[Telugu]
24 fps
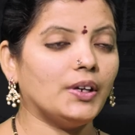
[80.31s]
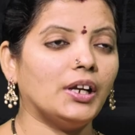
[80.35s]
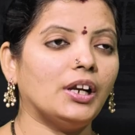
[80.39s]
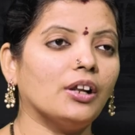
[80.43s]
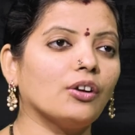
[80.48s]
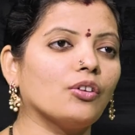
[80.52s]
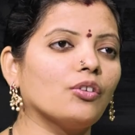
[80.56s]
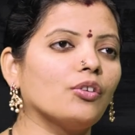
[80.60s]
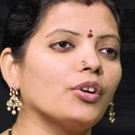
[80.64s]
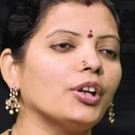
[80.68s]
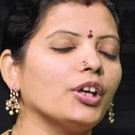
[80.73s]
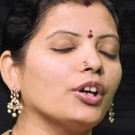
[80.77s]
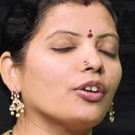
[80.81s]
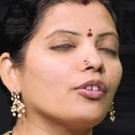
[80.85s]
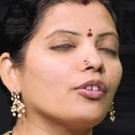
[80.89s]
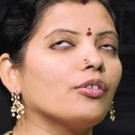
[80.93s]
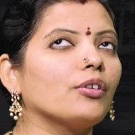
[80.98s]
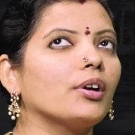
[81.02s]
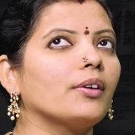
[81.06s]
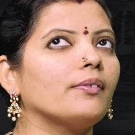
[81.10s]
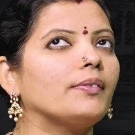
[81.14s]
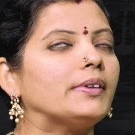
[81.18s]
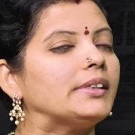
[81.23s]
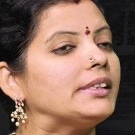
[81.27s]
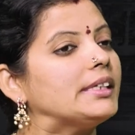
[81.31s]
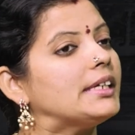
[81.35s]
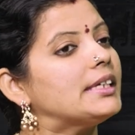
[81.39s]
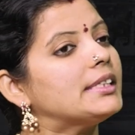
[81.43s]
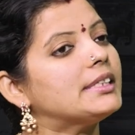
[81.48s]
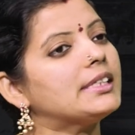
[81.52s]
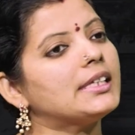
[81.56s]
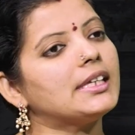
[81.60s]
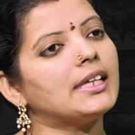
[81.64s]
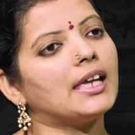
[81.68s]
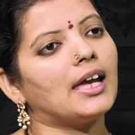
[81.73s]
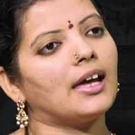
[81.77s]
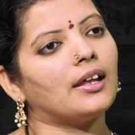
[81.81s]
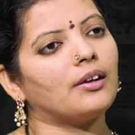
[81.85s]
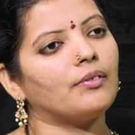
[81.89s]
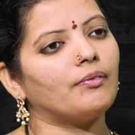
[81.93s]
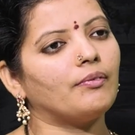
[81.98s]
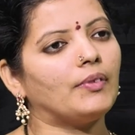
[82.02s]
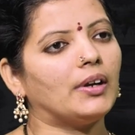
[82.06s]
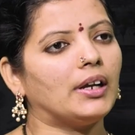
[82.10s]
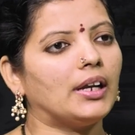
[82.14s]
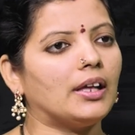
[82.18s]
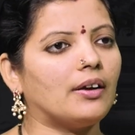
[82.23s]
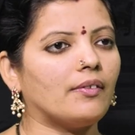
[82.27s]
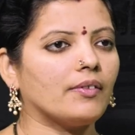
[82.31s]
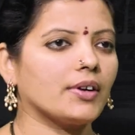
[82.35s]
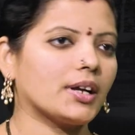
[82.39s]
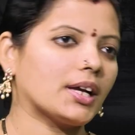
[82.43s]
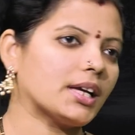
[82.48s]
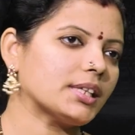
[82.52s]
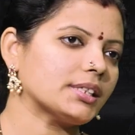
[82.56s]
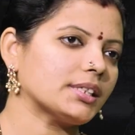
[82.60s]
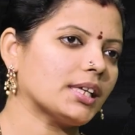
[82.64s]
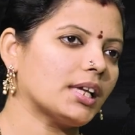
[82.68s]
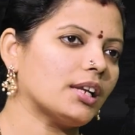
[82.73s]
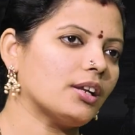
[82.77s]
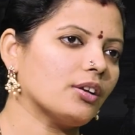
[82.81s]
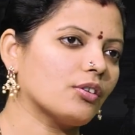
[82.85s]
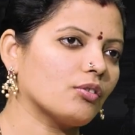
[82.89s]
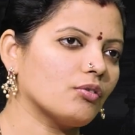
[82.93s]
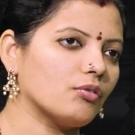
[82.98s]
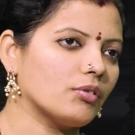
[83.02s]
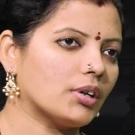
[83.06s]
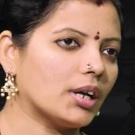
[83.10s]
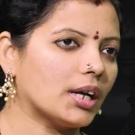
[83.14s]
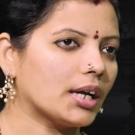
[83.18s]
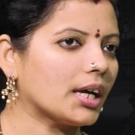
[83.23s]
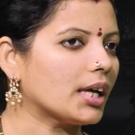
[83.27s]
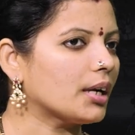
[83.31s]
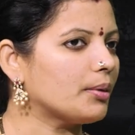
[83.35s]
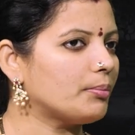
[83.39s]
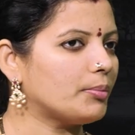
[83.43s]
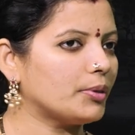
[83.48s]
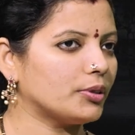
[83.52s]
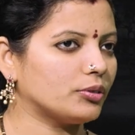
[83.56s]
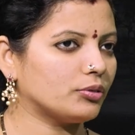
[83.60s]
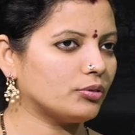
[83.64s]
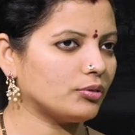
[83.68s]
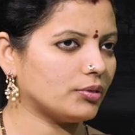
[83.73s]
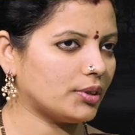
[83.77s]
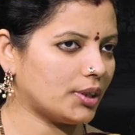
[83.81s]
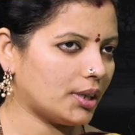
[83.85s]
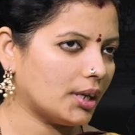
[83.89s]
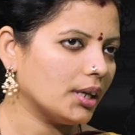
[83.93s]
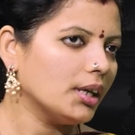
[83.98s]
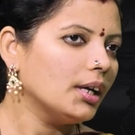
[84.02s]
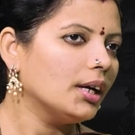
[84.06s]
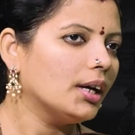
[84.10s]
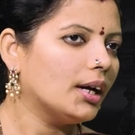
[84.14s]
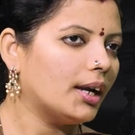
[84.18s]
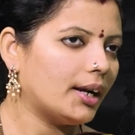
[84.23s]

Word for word: వీళ్ళకి కూడా ఎక్కువగా విదేశీ యానం వెళ్ళే అవకాశాలు ఎక్కువగా కనబడుతున్నాయి